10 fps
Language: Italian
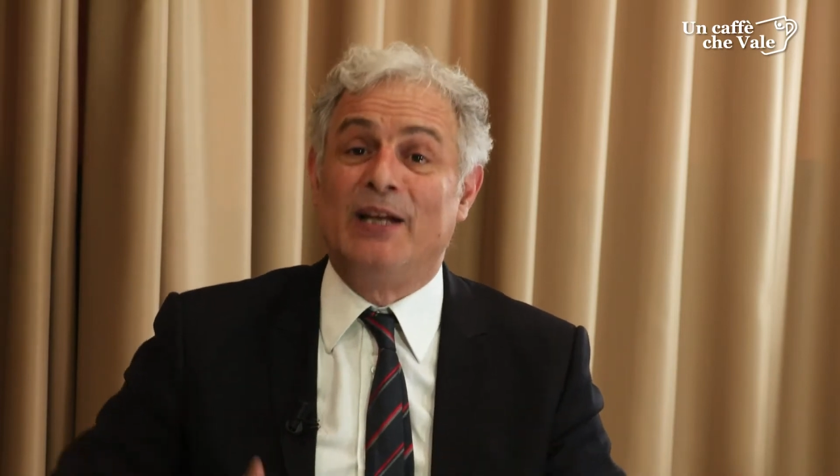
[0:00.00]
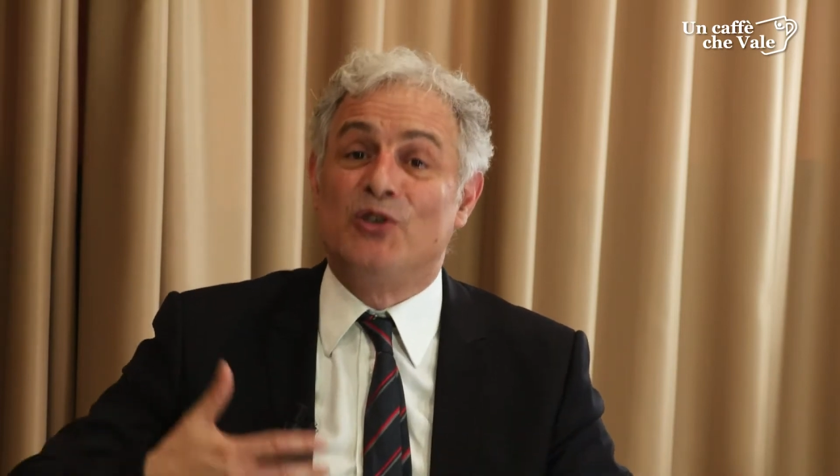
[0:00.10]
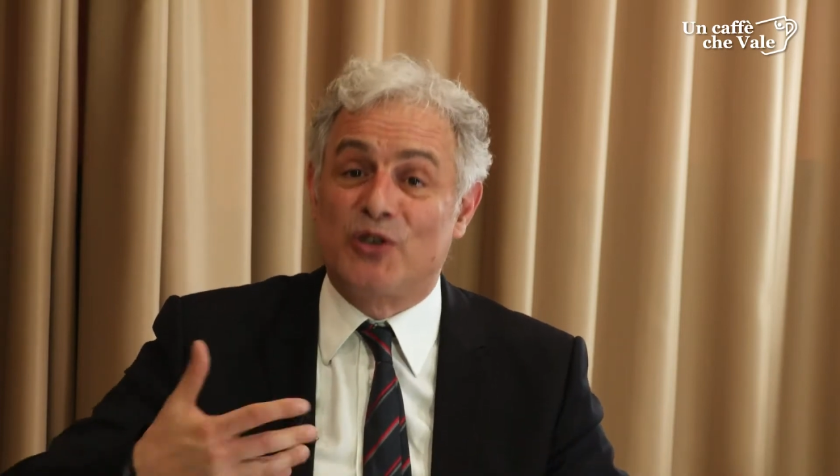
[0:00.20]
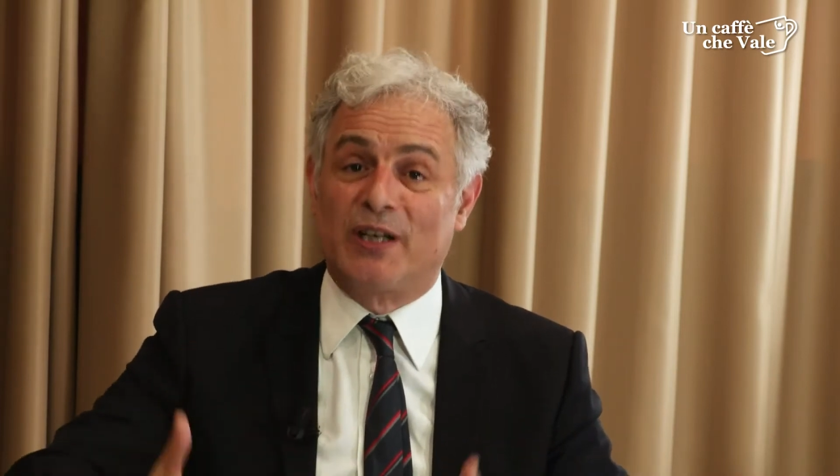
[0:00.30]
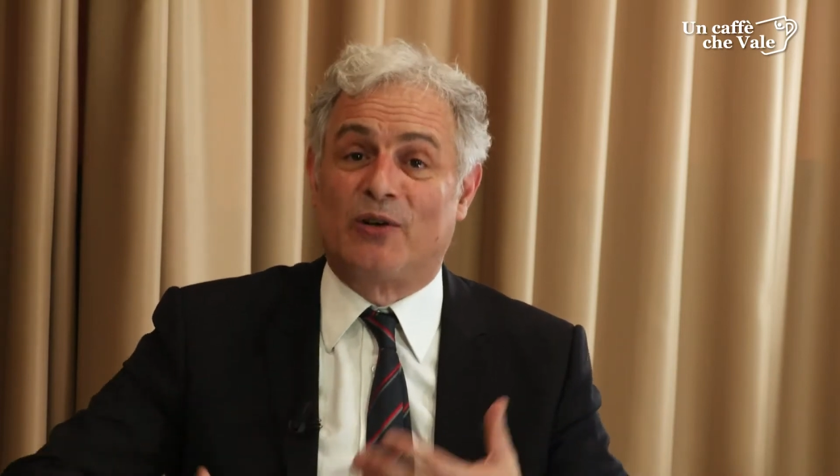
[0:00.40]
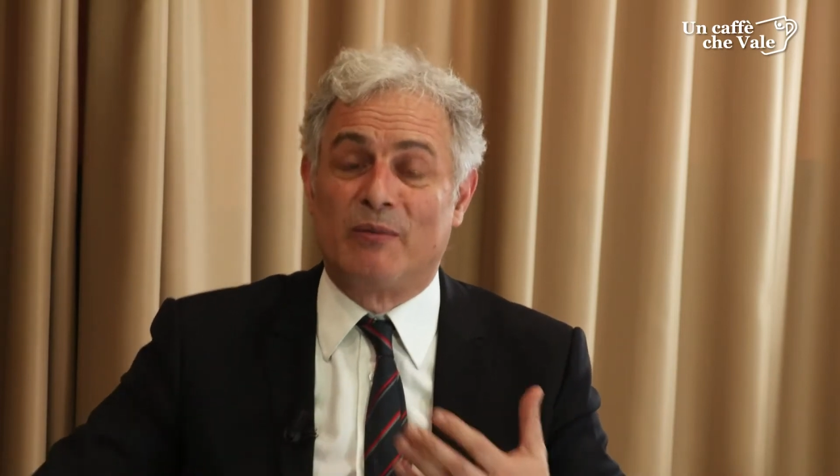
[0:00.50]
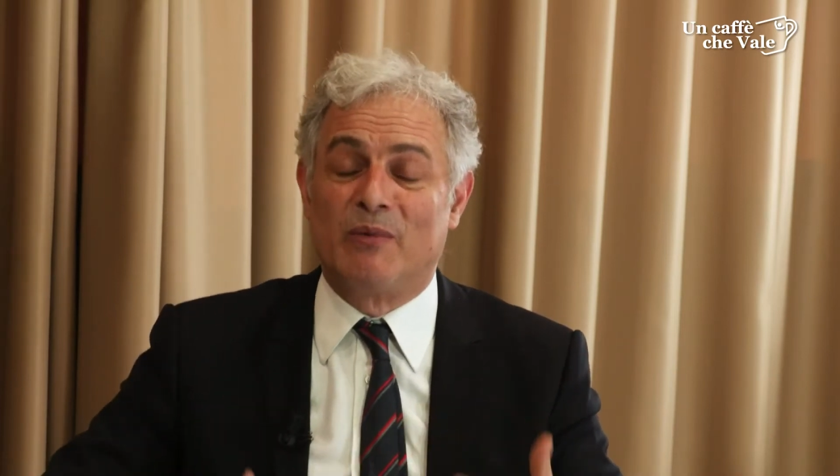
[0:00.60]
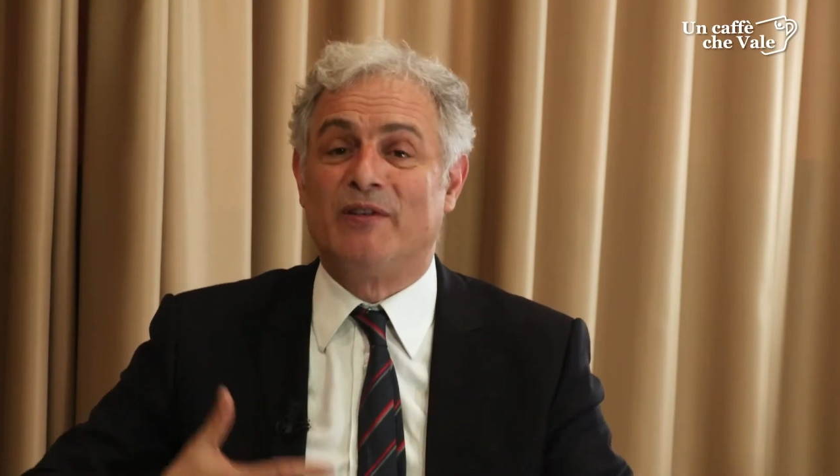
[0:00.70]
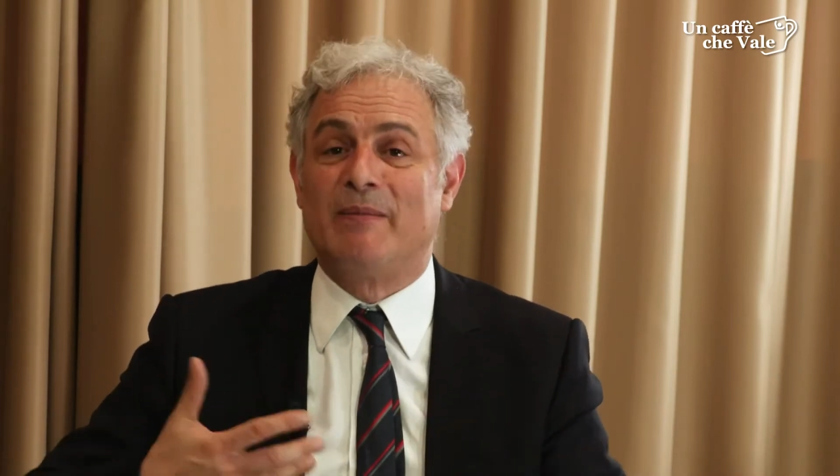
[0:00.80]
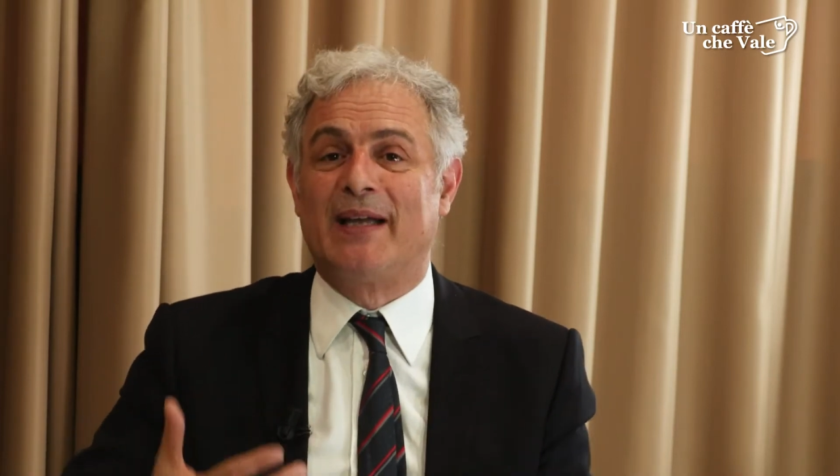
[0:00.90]
giro, in
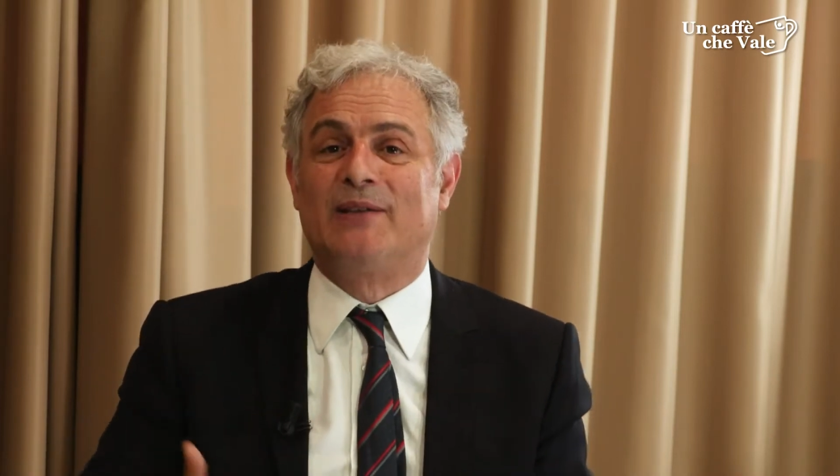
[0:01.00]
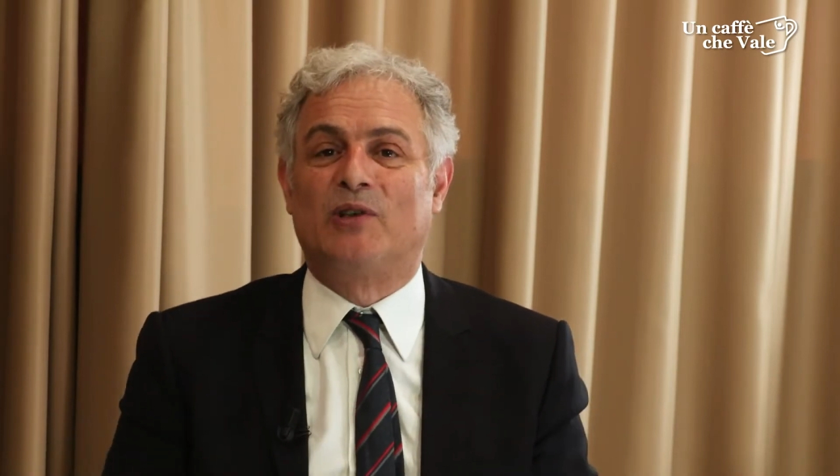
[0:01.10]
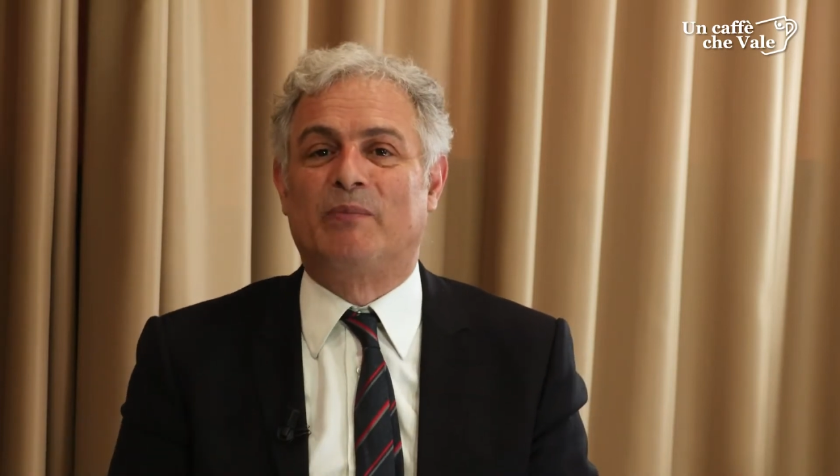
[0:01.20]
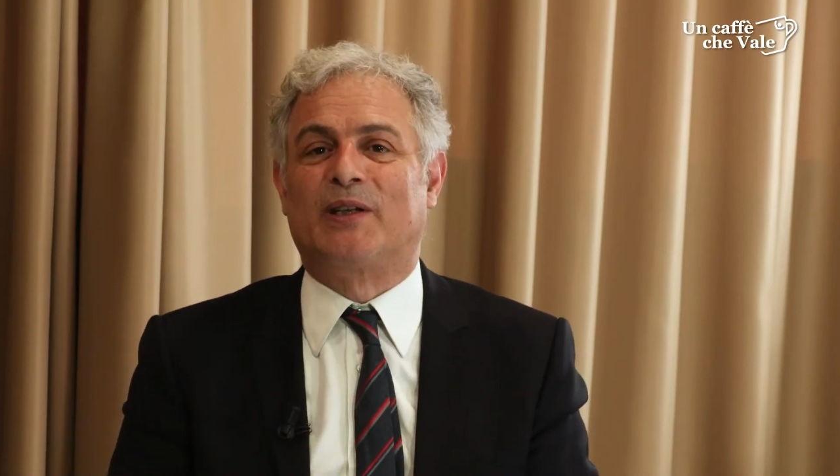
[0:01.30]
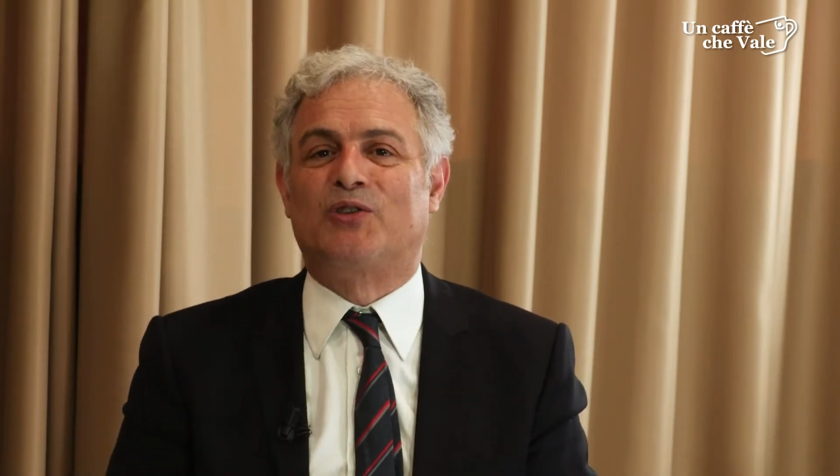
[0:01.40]
movimento per,